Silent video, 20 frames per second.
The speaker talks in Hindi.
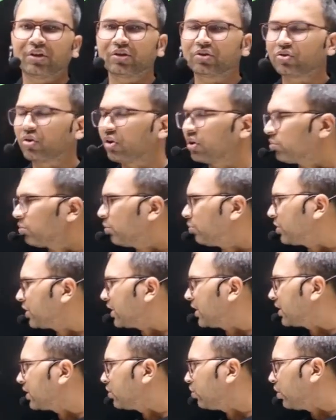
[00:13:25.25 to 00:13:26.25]
शॉर्ट में बस
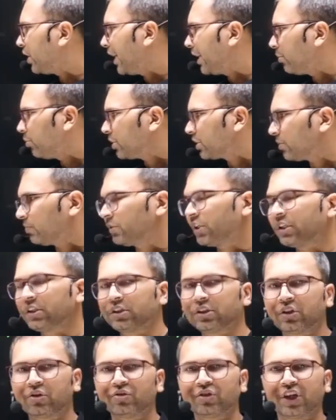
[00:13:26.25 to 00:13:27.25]
एक दो तो लाइन में समझा
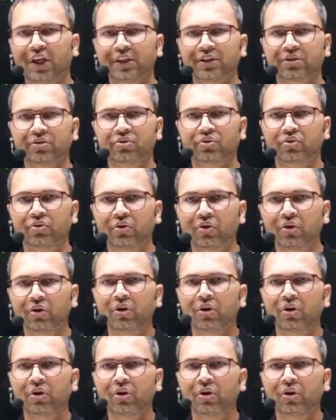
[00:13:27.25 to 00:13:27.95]
देता हूँ ध्यान से सुन लो